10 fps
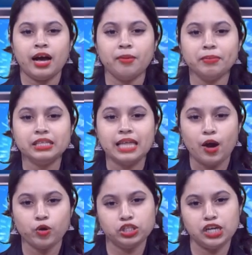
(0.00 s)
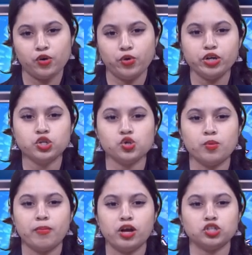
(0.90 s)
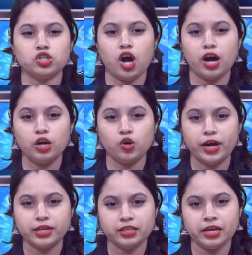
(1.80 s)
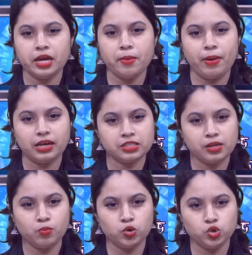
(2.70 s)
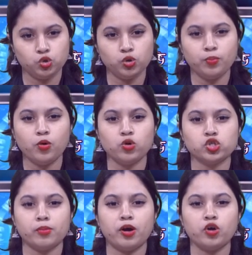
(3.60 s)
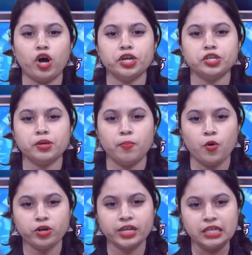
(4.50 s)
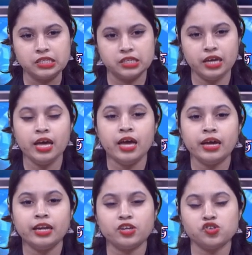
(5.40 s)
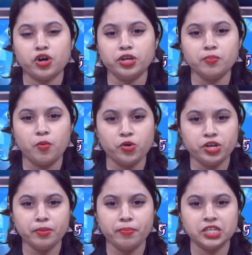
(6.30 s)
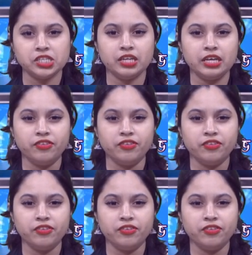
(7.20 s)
আগামী তেরোই জানুয়ারি সোমবার সকাল নয়টা থেকে পাঁচটা পর্যন্ত পৌরসভার নয়টি ভোট কেন্দ্রে ইলেকট্রনিক ভোটিং মেশিন